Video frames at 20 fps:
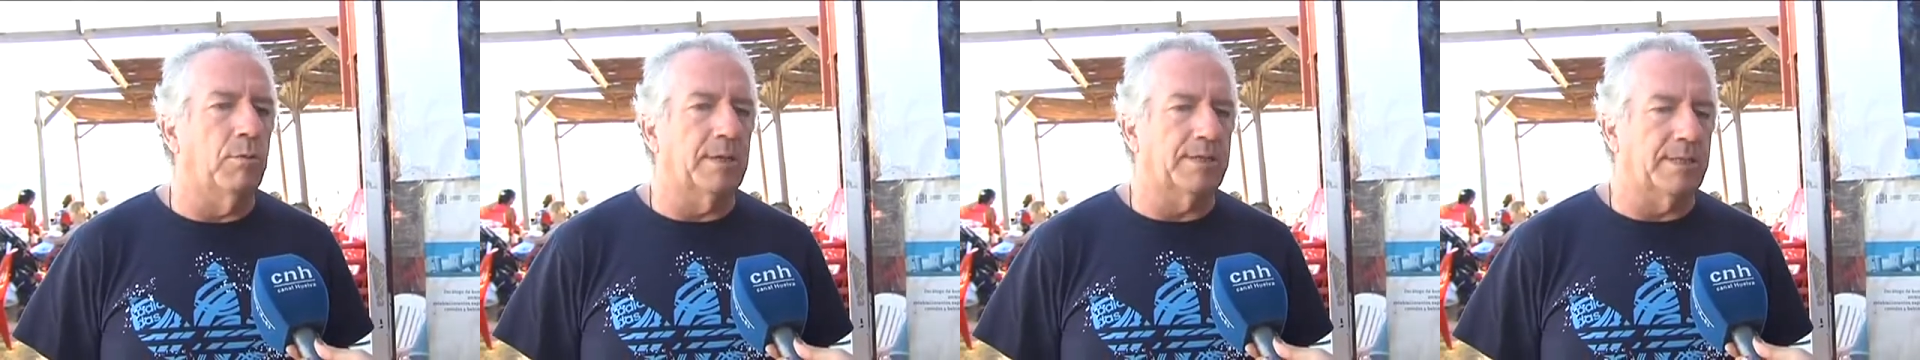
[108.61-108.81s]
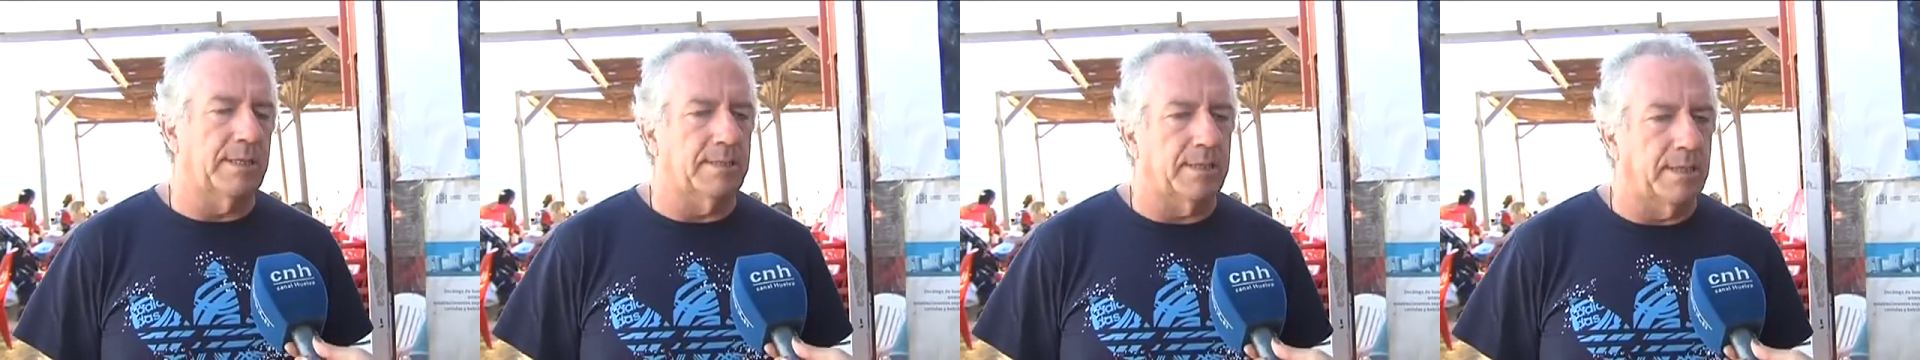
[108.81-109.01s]

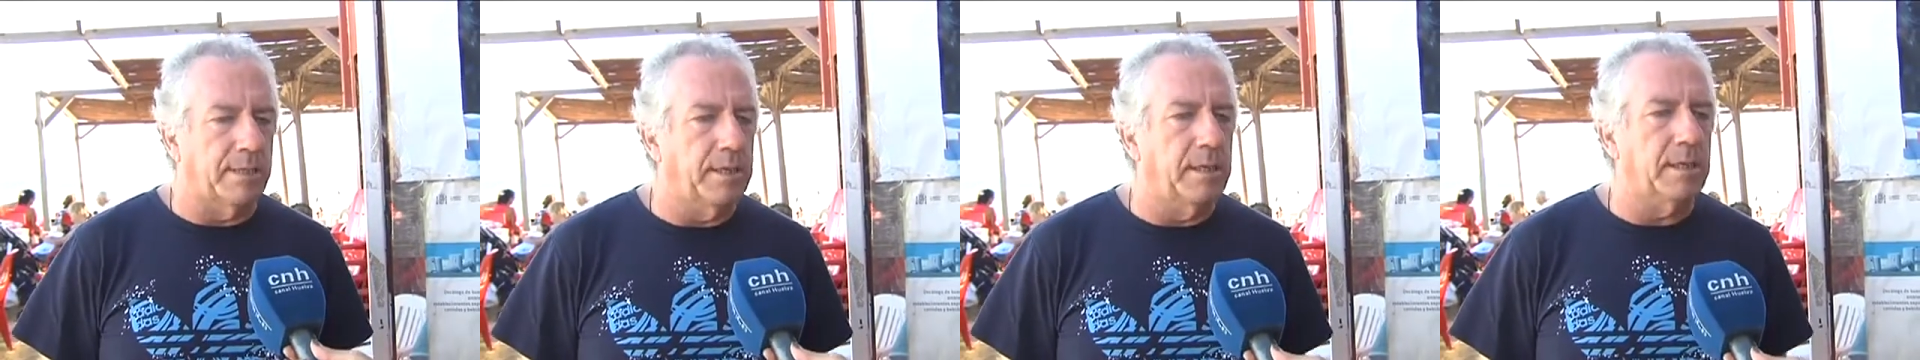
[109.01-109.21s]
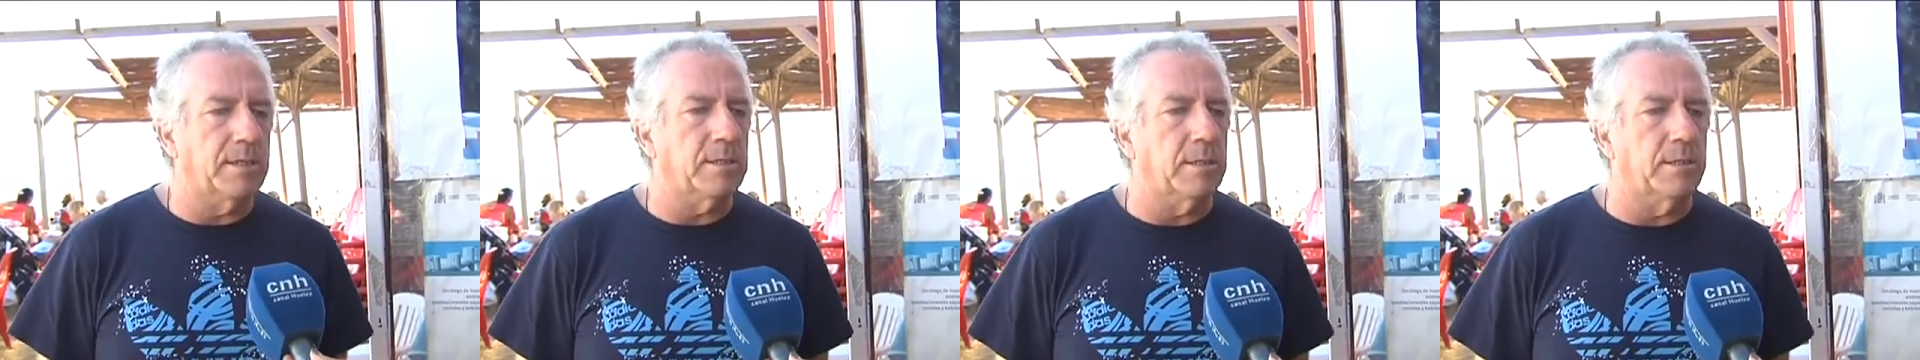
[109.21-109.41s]
las
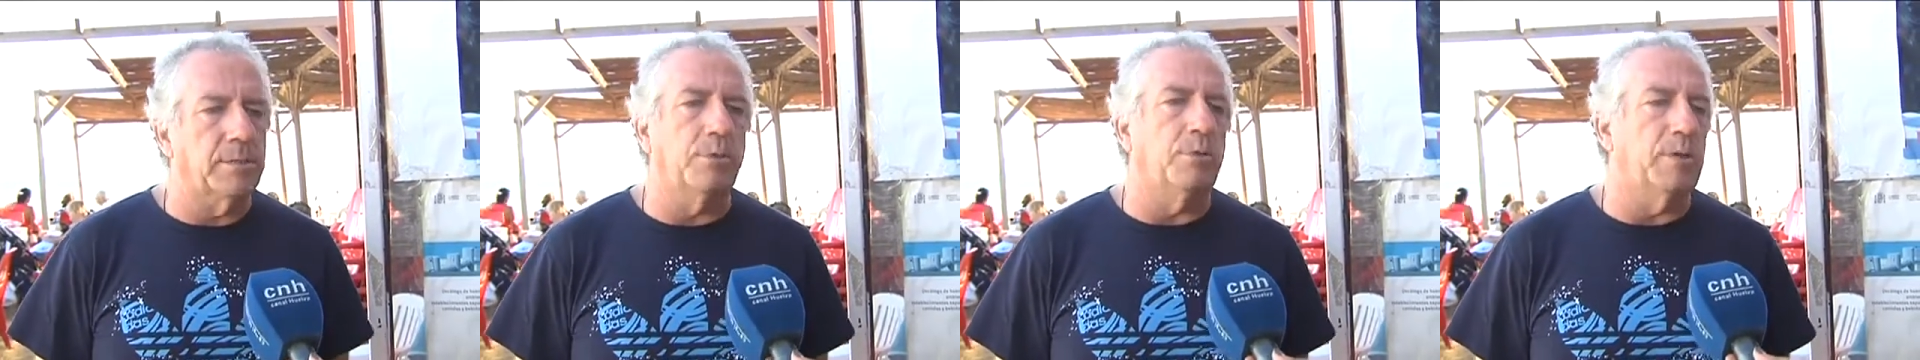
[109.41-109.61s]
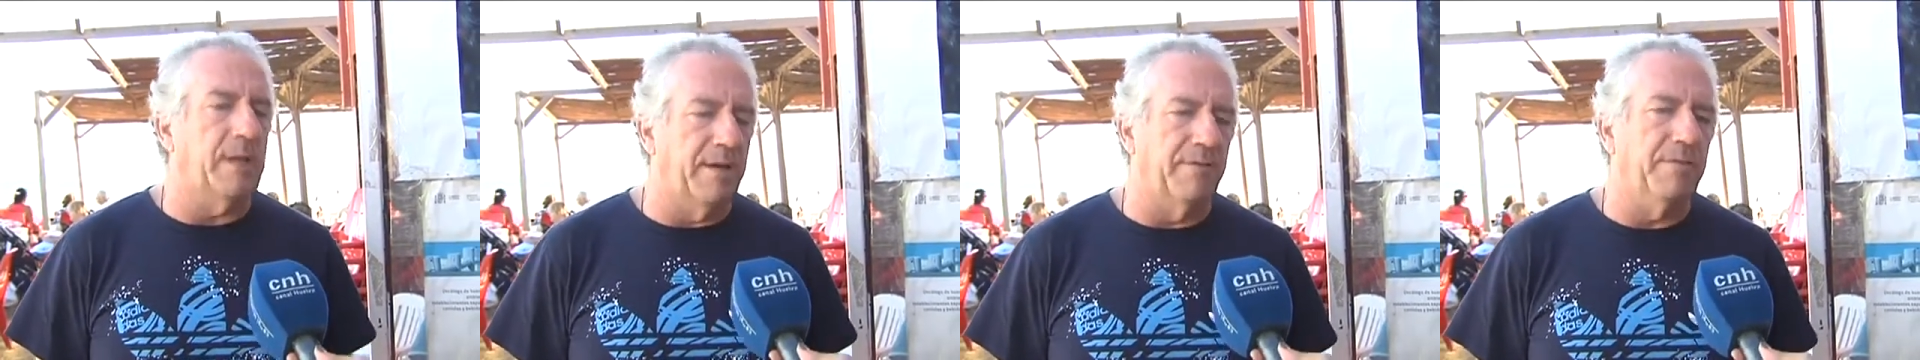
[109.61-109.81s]
enseñillas,
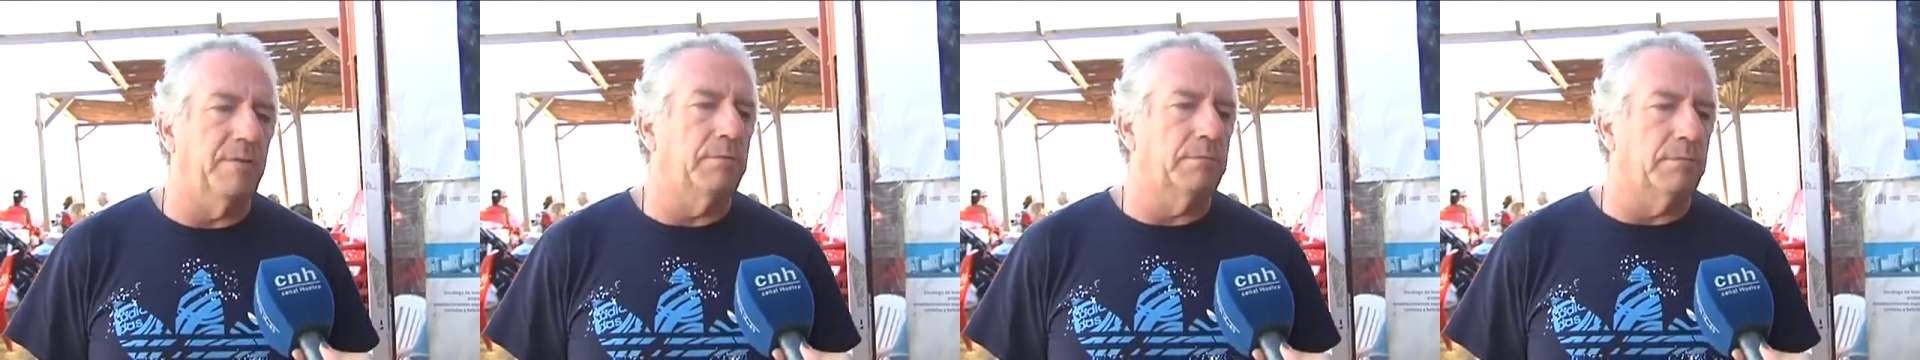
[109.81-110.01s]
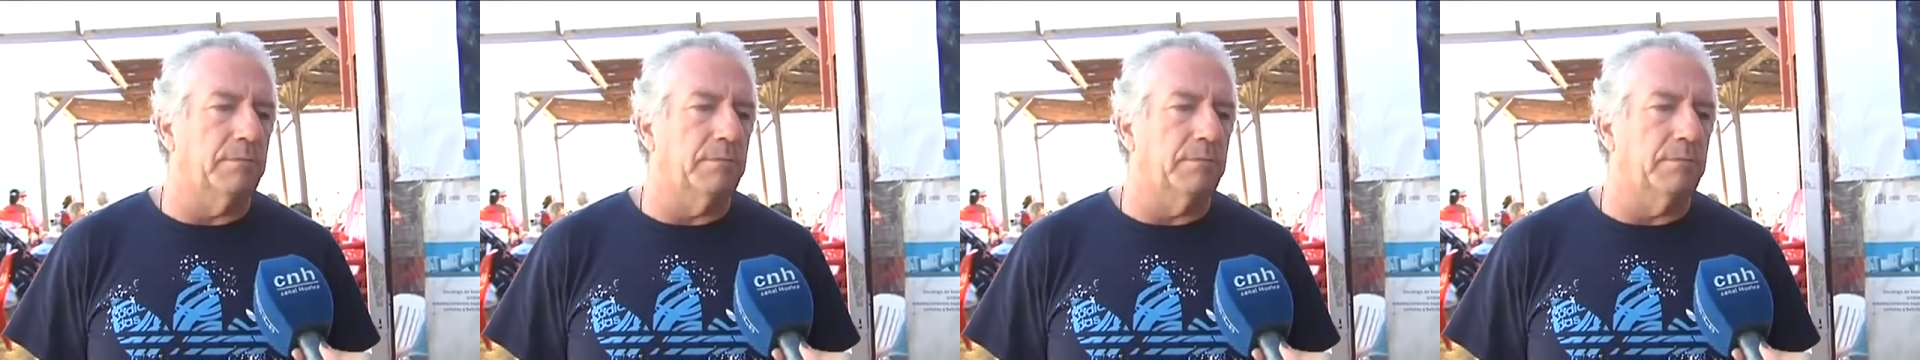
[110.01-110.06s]
y lo llevan.